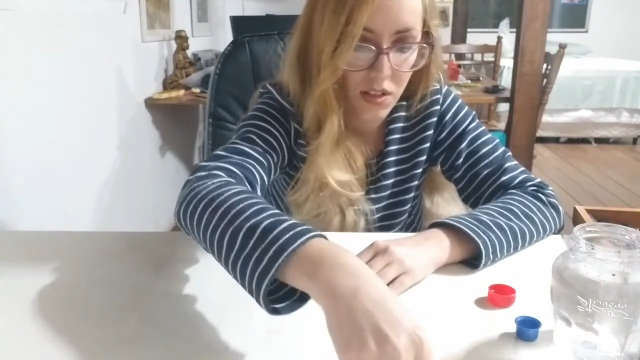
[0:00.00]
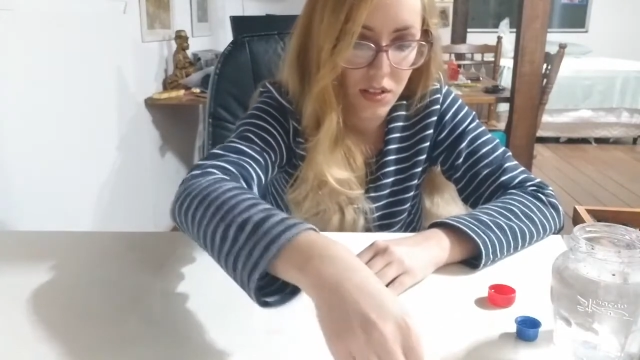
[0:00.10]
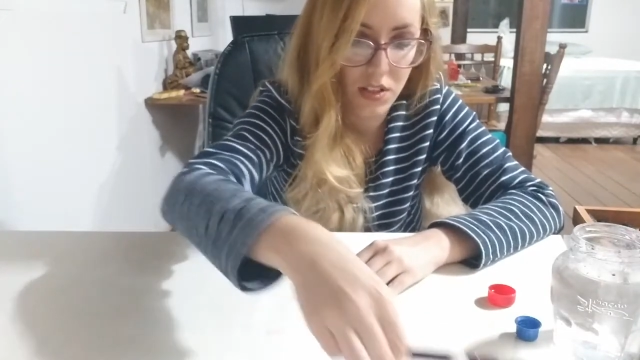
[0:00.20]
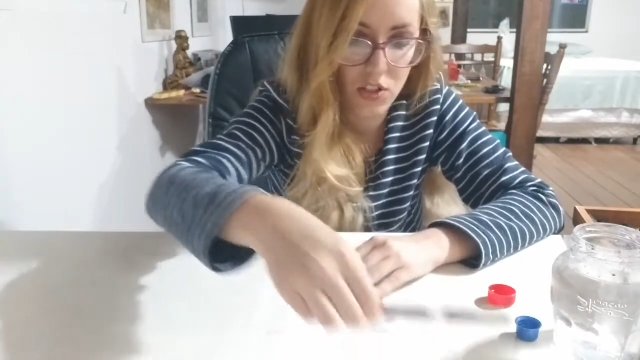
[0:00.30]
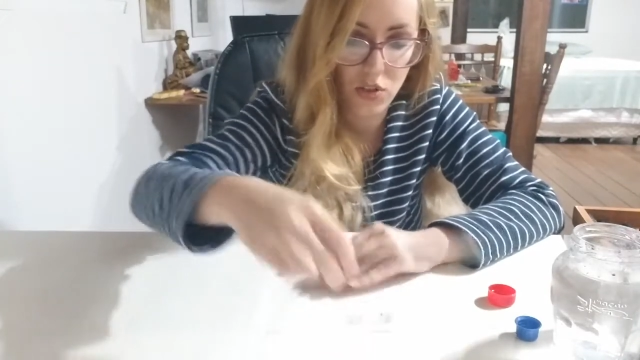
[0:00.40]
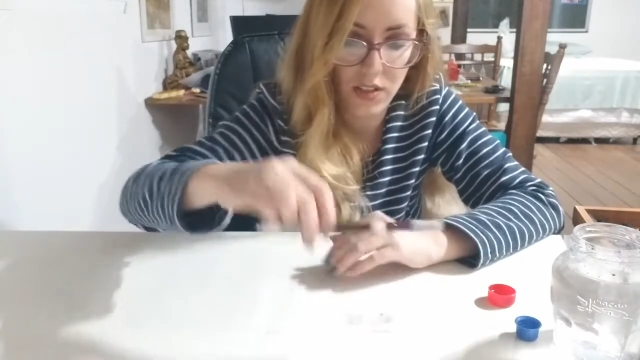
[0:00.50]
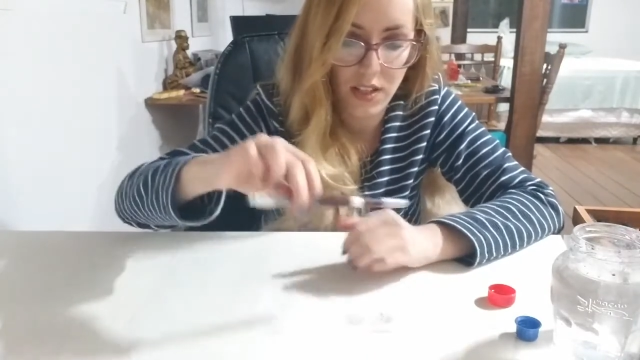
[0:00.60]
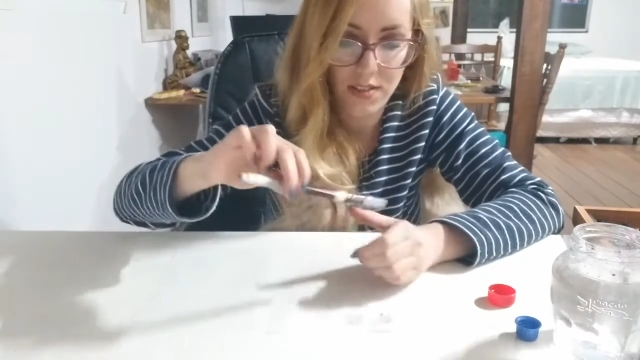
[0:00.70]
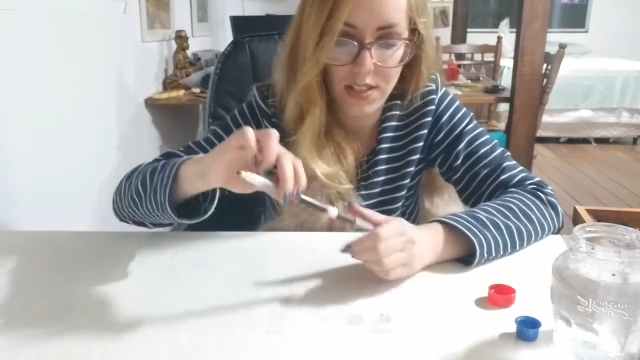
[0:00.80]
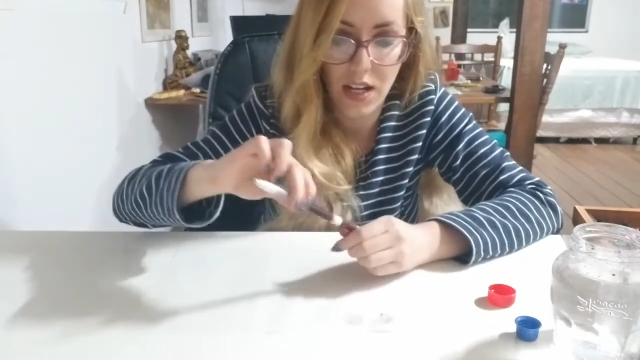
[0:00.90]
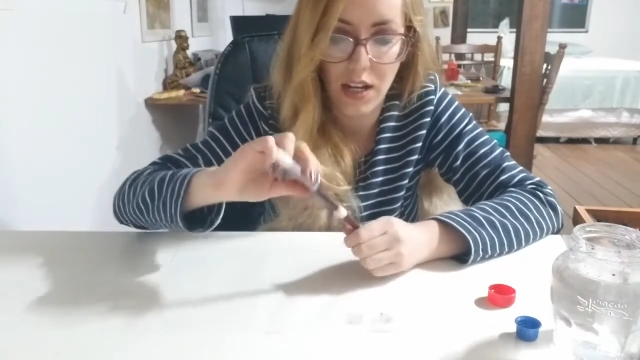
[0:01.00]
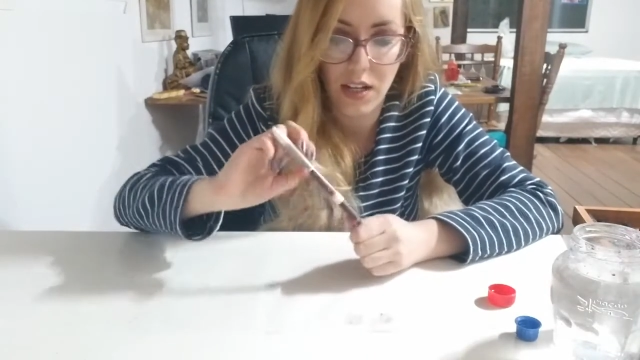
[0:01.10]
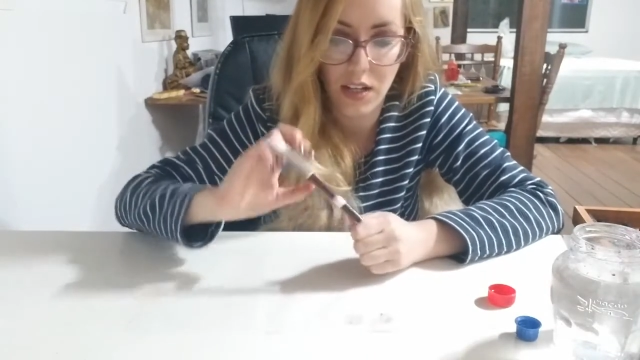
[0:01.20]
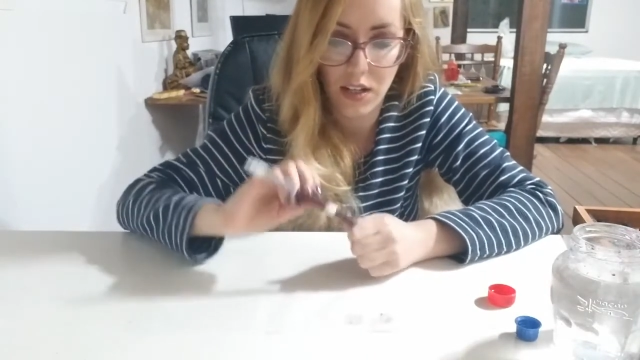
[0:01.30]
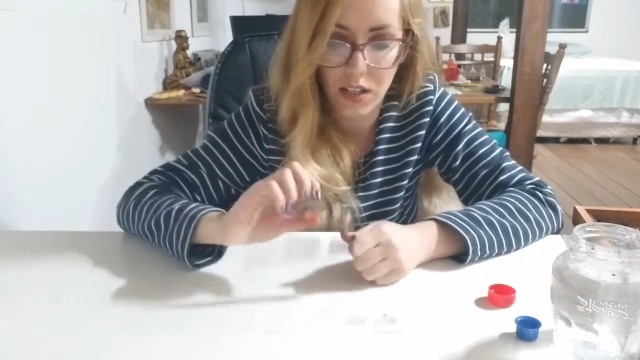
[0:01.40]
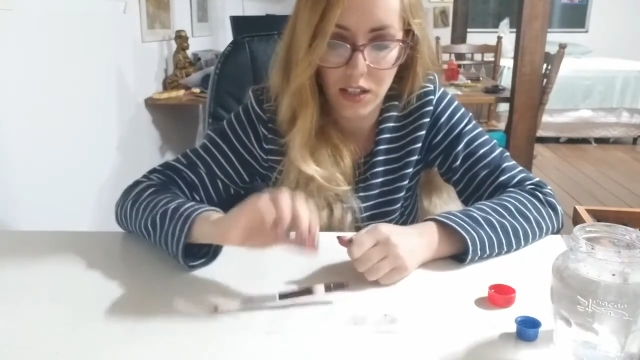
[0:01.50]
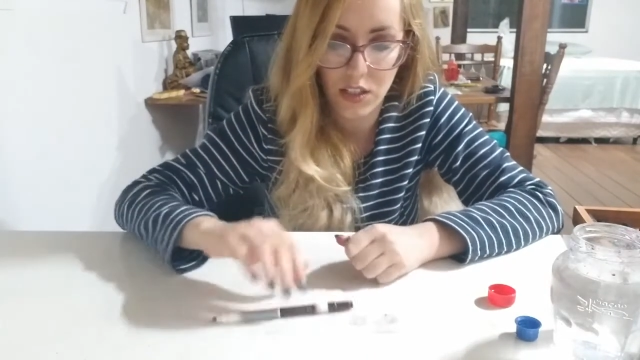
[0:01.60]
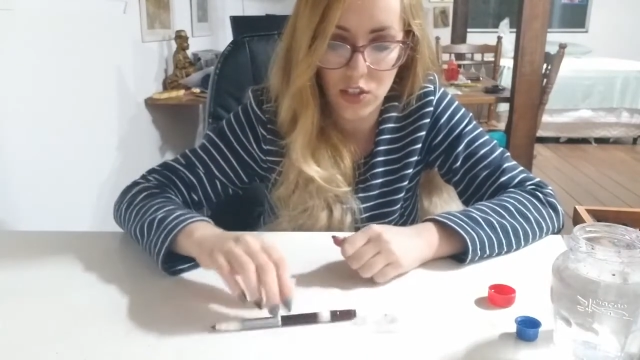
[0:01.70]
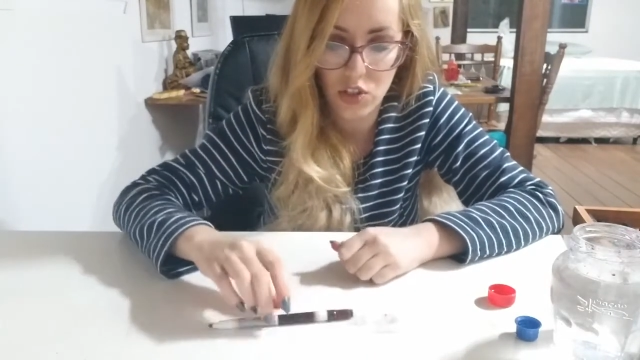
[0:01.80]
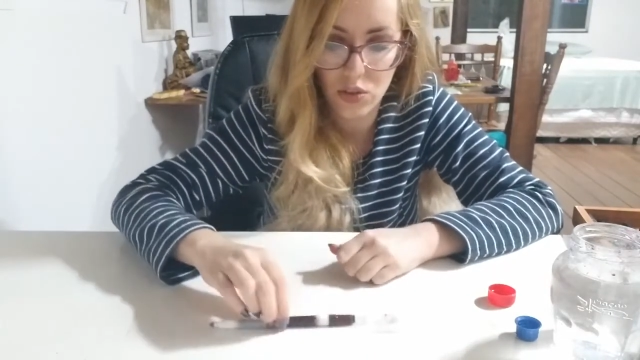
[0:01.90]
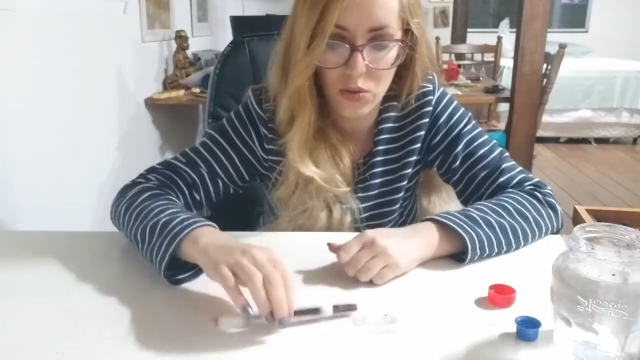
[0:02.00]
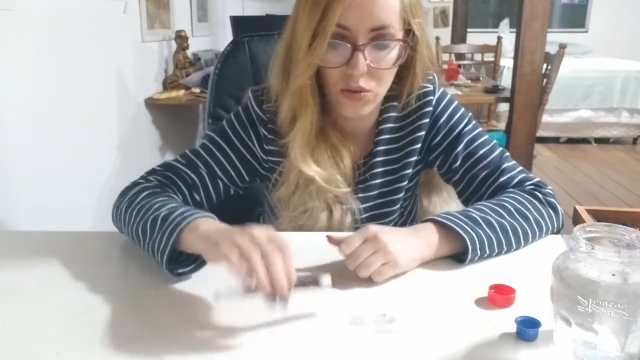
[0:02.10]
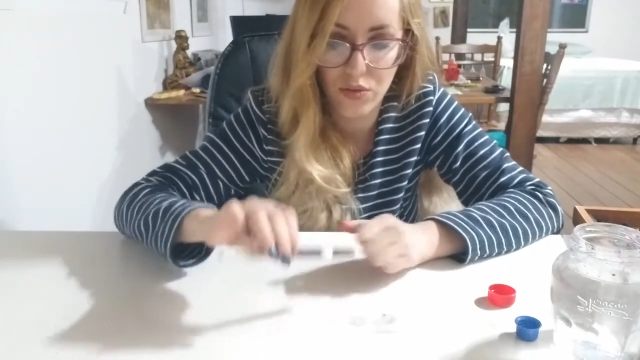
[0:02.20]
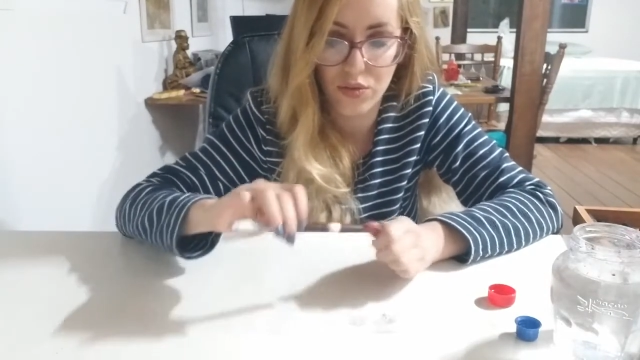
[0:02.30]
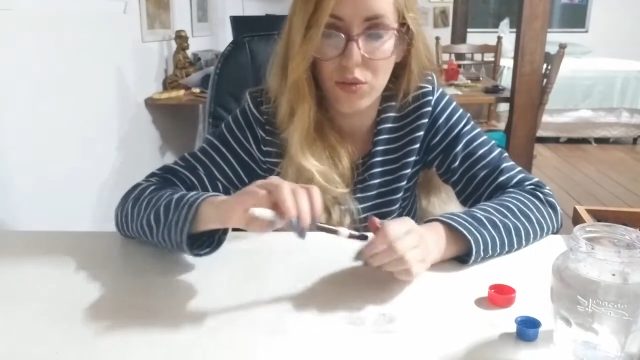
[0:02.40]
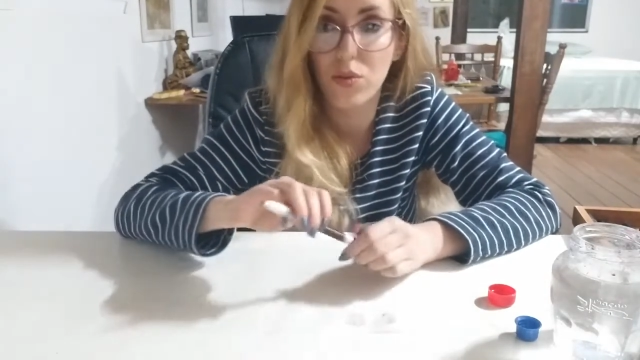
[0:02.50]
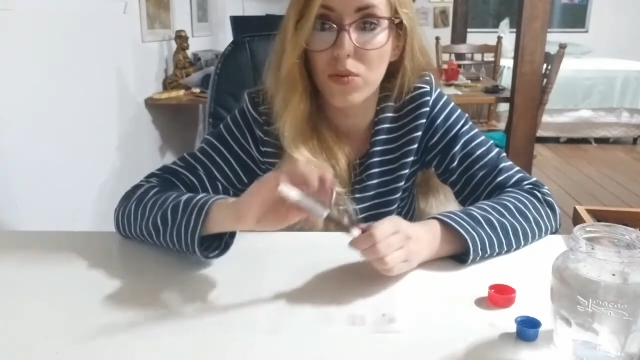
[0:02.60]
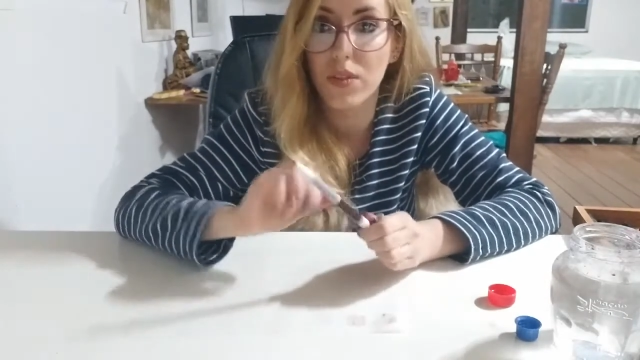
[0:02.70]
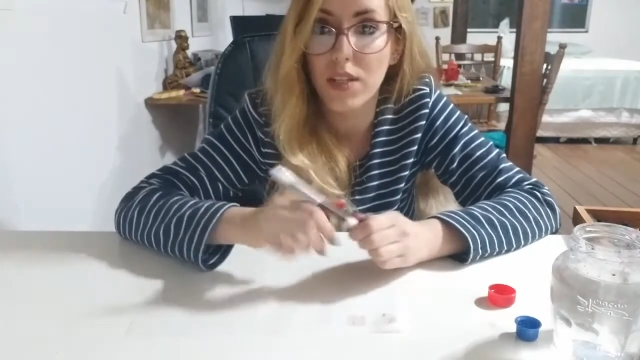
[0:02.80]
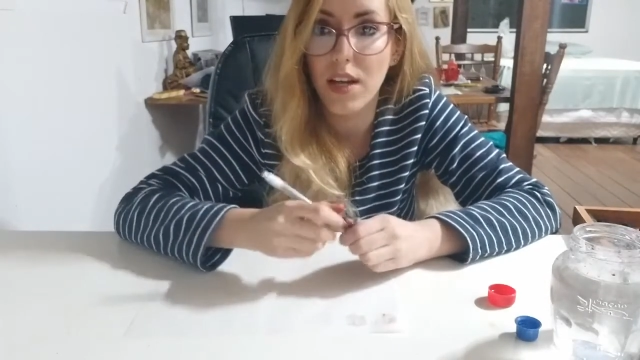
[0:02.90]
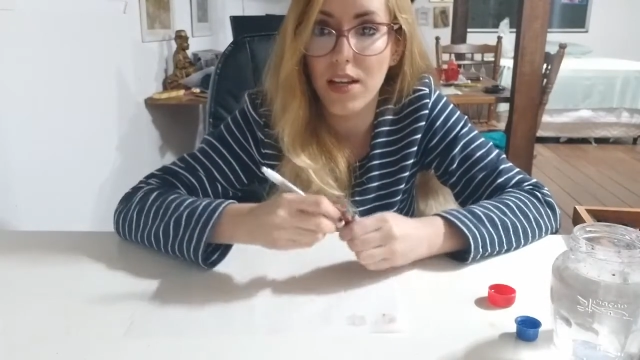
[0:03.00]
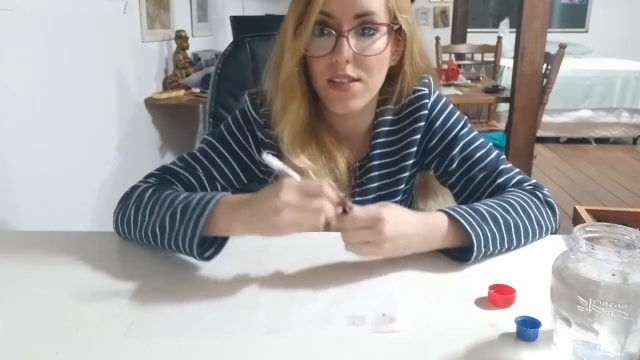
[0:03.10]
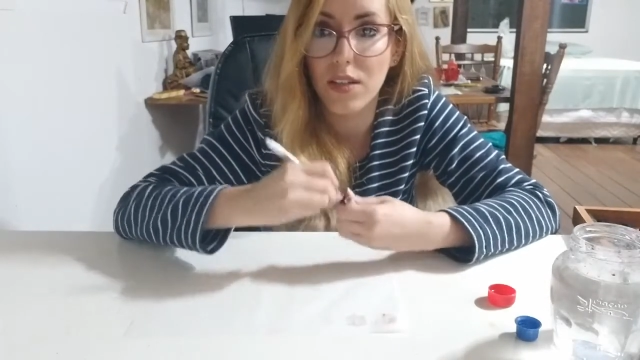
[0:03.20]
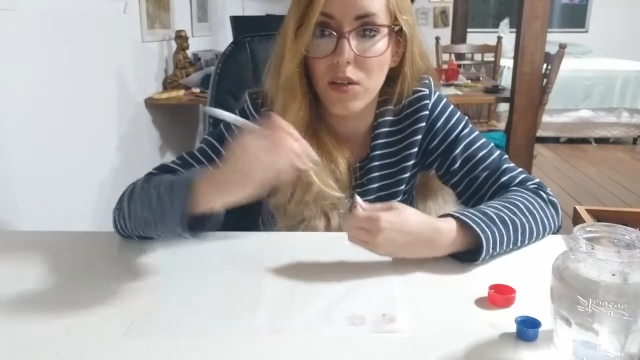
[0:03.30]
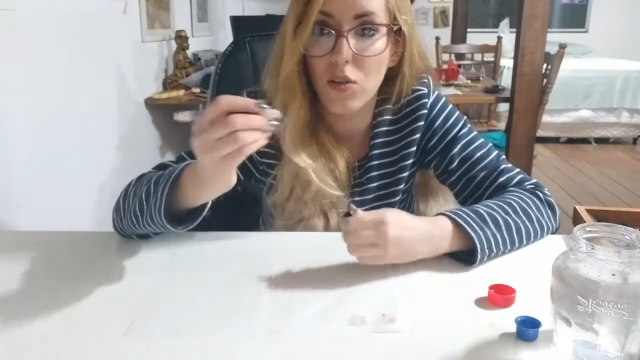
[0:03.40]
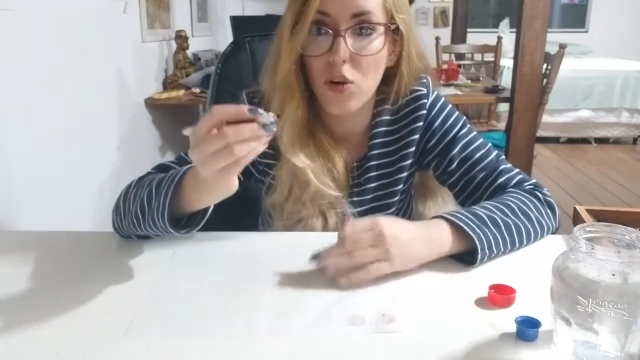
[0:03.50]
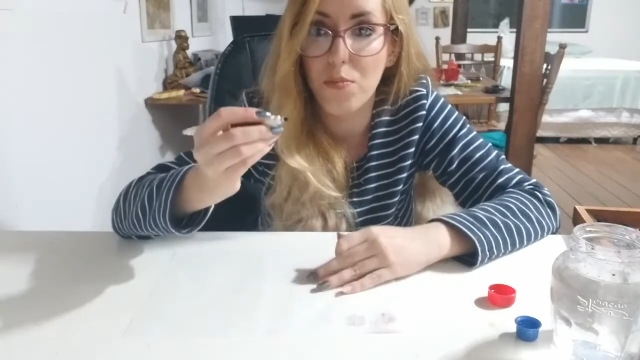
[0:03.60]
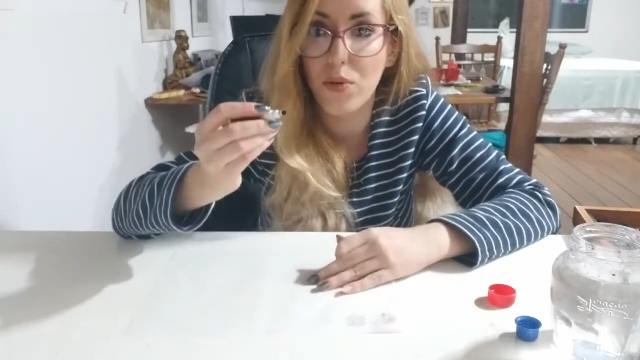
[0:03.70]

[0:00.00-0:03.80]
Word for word: Deixa eu testar aqui de novo essa cor,